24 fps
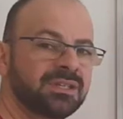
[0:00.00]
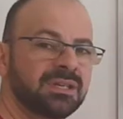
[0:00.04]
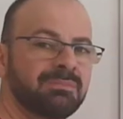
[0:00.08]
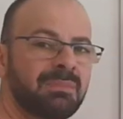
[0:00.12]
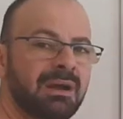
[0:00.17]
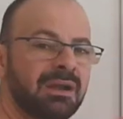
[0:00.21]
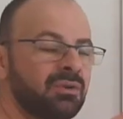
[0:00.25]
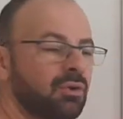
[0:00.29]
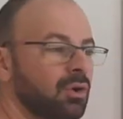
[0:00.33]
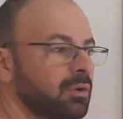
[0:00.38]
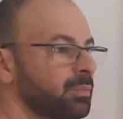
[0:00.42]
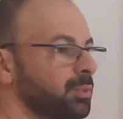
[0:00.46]
ser
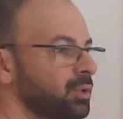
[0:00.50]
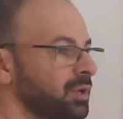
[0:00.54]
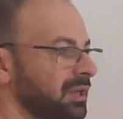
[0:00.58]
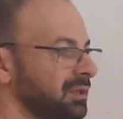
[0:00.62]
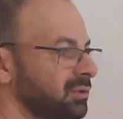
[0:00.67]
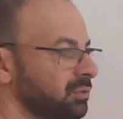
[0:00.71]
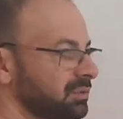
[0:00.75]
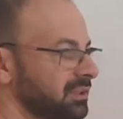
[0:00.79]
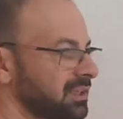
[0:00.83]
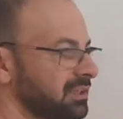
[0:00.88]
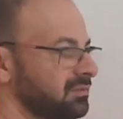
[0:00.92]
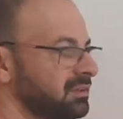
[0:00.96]
maior porque
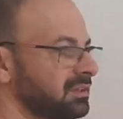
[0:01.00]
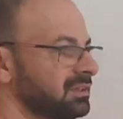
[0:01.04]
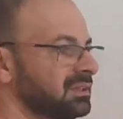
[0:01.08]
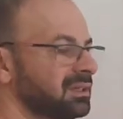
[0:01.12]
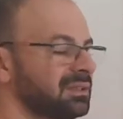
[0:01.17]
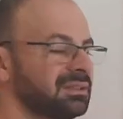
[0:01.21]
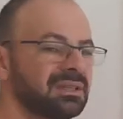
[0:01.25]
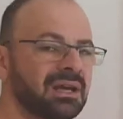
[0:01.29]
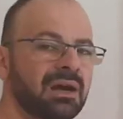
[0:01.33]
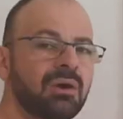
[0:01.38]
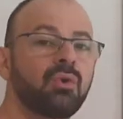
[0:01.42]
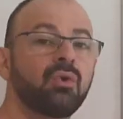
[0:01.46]
não teve
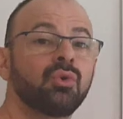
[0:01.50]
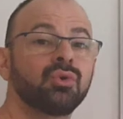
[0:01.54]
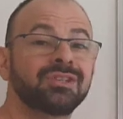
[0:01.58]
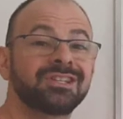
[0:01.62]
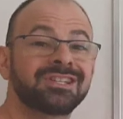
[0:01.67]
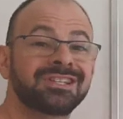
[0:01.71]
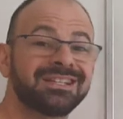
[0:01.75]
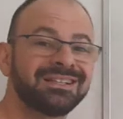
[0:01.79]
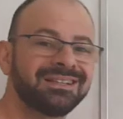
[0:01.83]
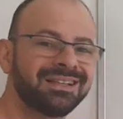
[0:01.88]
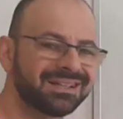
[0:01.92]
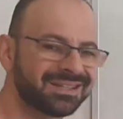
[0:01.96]
tanta
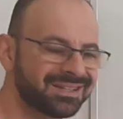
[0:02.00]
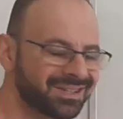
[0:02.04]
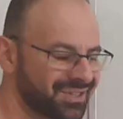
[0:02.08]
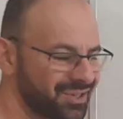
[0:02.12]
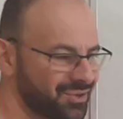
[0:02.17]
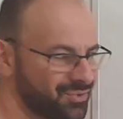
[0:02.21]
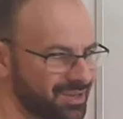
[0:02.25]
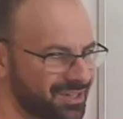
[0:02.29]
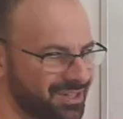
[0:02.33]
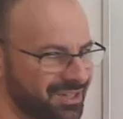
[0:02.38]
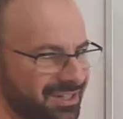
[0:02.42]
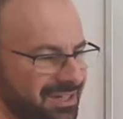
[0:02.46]

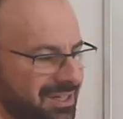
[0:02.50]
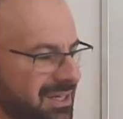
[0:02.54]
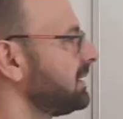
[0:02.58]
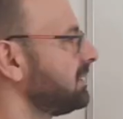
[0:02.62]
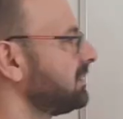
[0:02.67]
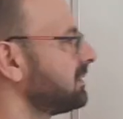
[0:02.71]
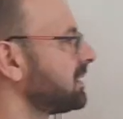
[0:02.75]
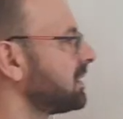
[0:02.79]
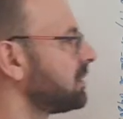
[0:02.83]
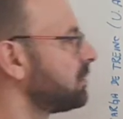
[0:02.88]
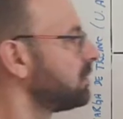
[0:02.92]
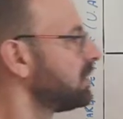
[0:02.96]
oscilação assim.
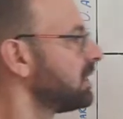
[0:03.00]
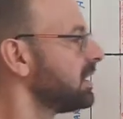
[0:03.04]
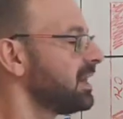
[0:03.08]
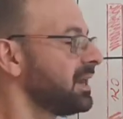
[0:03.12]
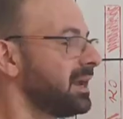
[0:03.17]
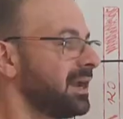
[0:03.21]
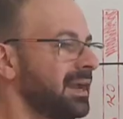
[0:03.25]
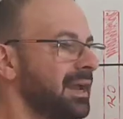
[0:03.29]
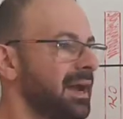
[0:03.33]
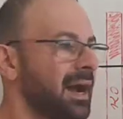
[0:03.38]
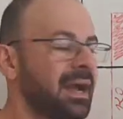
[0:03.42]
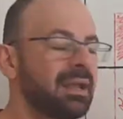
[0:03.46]
Então,
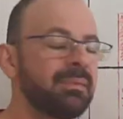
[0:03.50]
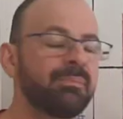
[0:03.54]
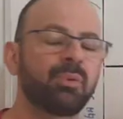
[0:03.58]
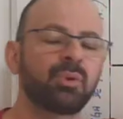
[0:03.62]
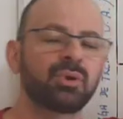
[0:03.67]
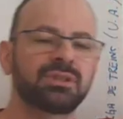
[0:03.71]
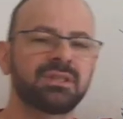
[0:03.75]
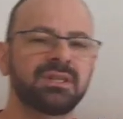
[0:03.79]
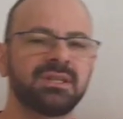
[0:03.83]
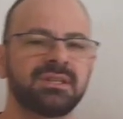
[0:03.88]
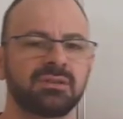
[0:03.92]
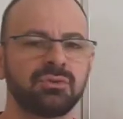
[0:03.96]
a
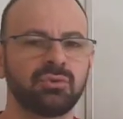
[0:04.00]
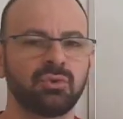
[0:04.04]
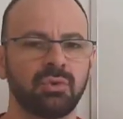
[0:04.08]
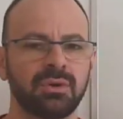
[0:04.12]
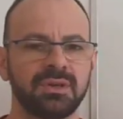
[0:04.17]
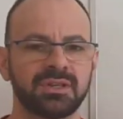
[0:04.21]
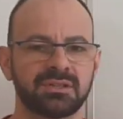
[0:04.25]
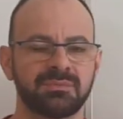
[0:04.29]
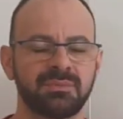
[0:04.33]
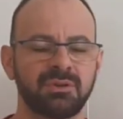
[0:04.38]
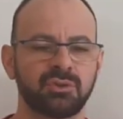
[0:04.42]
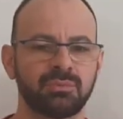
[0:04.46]
importância do
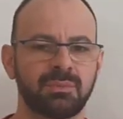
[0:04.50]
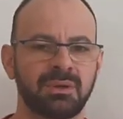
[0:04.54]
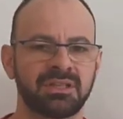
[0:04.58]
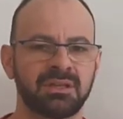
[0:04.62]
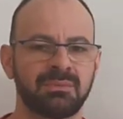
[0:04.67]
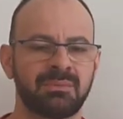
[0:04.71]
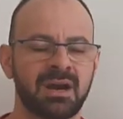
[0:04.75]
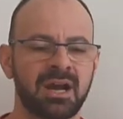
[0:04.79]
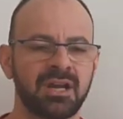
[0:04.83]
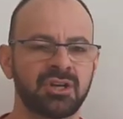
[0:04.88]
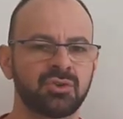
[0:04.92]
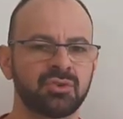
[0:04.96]
conhecimento
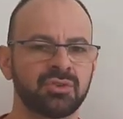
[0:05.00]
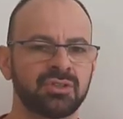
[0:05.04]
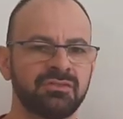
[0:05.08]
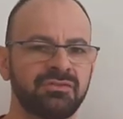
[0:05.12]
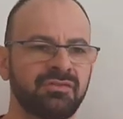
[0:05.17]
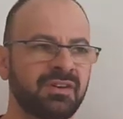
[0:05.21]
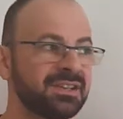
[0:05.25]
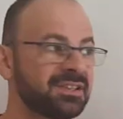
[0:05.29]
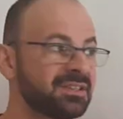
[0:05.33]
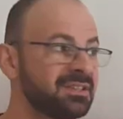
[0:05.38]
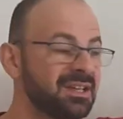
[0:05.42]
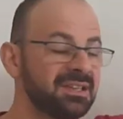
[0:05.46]
matemático se
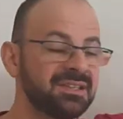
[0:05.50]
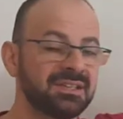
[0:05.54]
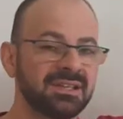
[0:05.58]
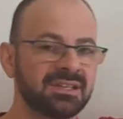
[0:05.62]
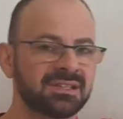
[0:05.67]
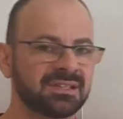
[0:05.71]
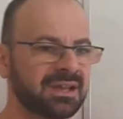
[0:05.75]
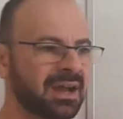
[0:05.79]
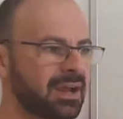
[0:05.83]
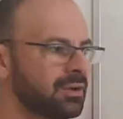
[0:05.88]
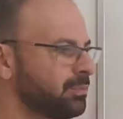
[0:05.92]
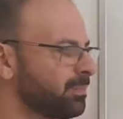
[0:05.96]
faz
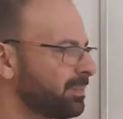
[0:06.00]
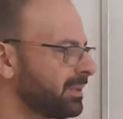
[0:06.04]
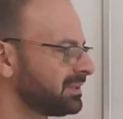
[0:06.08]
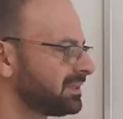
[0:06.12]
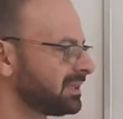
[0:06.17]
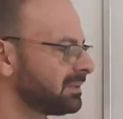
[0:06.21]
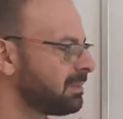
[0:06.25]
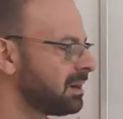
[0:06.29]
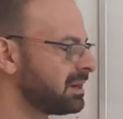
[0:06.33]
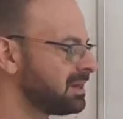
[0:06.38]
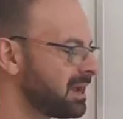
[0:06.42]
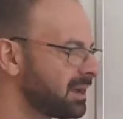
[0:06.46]
necessário para
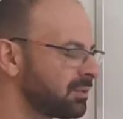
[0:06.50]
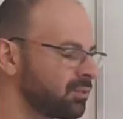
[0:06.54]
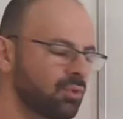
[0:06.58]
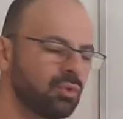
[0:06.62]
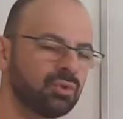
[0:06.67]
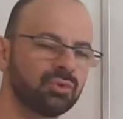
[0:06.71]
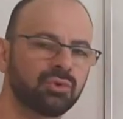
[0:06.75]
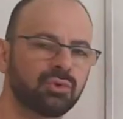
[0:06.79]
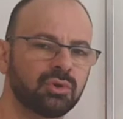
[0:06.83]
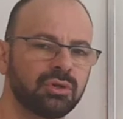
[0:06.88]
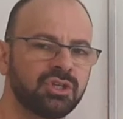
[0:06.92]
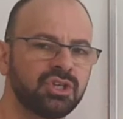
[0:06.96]
trabalhar o
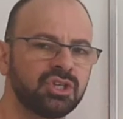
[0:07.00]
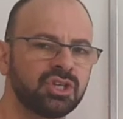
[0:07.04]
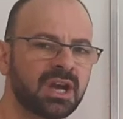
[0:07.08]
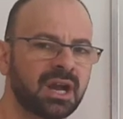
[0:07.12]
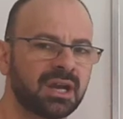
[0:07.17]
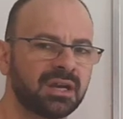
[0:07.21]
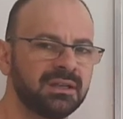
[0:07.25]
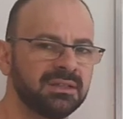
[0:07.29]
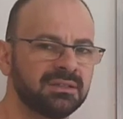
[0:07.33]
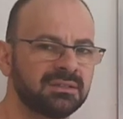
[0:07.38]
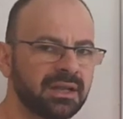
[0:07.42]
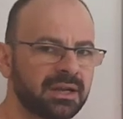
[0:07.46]
controle de
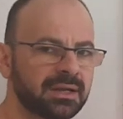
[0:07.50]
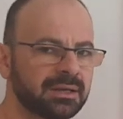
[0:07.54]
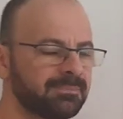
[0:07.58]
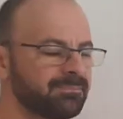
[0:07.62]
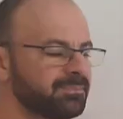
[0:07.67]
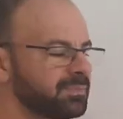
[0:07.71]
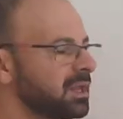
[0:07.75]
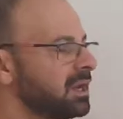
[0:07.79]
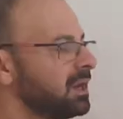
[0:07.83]
carga interna.